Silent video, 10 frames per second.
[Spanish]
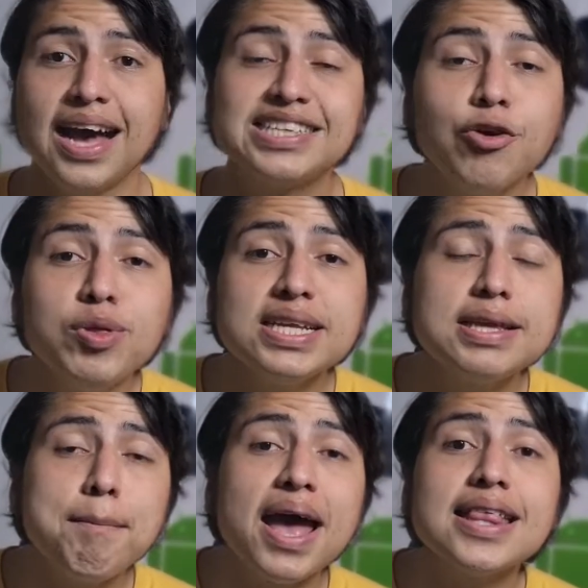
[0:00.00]
Hace unas
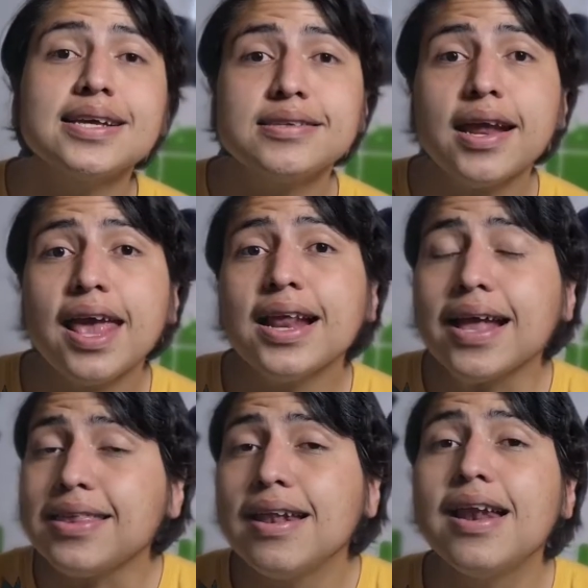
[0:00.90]
semanas traje al
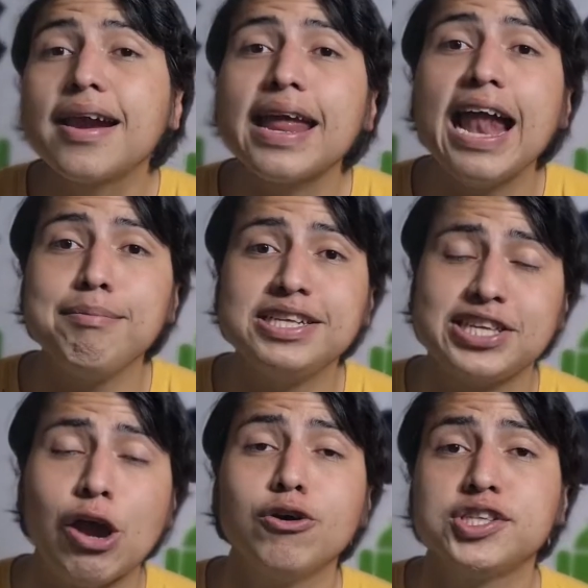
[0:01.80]
canal al Realme
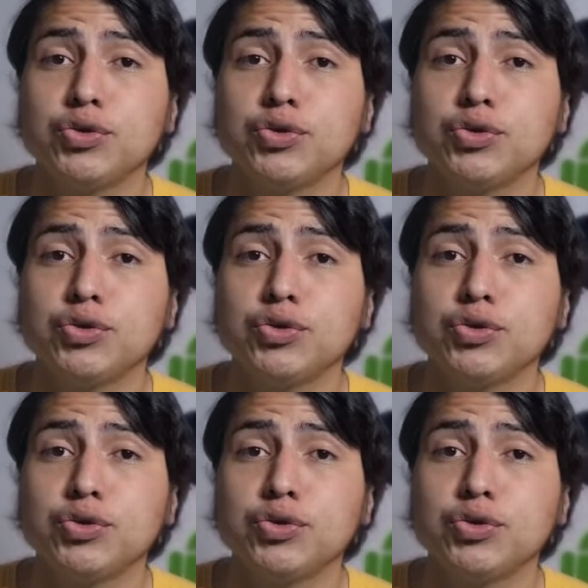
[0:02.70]
C11, un